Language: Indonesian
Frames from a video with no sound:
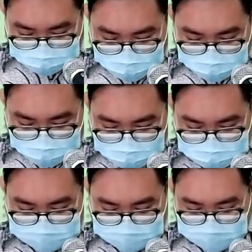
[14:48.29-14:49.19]

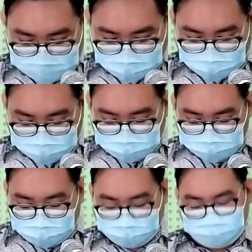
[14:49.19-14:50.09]
belakang
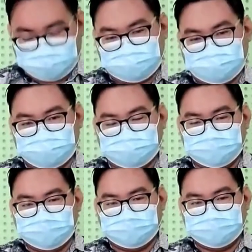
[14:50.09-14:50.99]
ekonomi
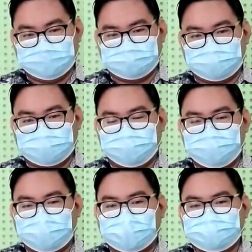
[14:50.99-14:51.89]
dan
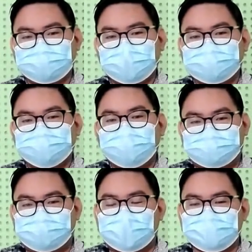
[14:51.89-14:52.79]
kebudayaan yang begitu luar
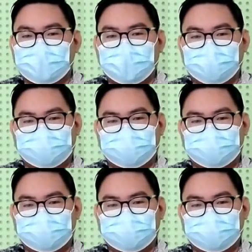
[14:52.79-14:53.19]
biasa.